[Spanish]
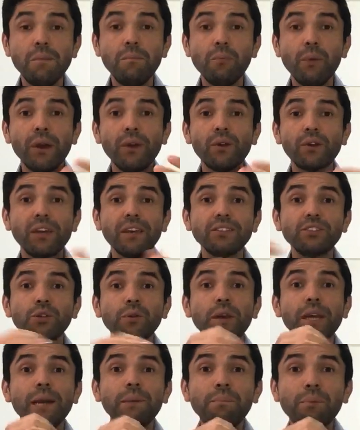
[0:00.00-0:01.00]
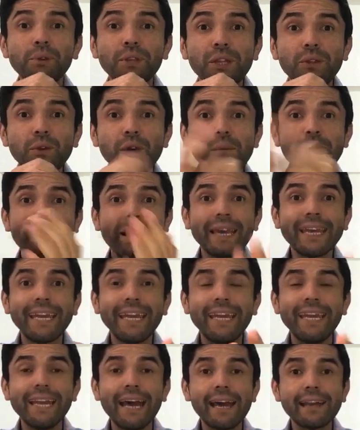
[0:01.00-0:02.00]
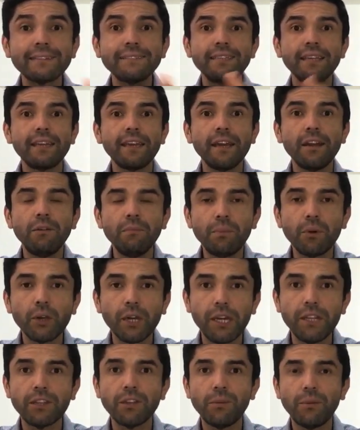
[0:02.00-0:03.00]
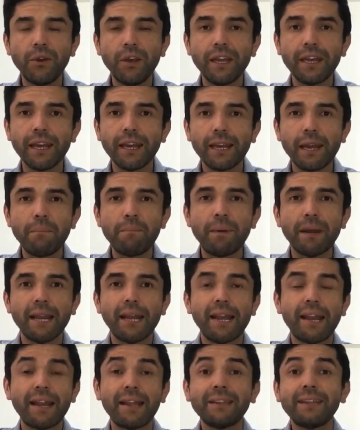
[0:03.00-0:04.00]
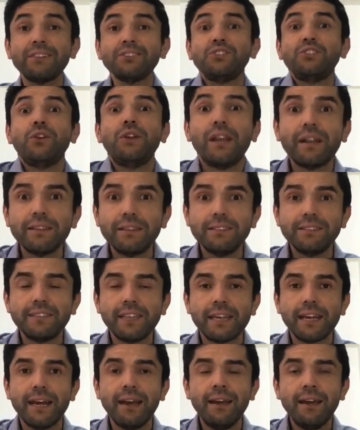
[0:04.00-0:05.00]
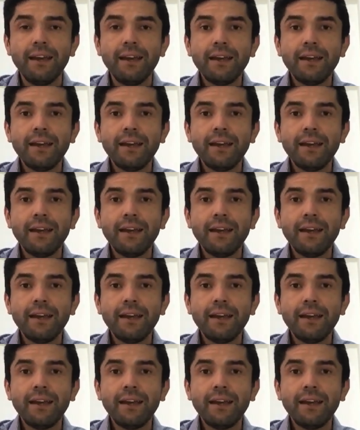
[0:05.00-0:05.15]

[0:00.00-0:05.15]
Bueno, ¿quién se hubiera podido imaginar siquiera un poquito, Mónica, que para la natación artística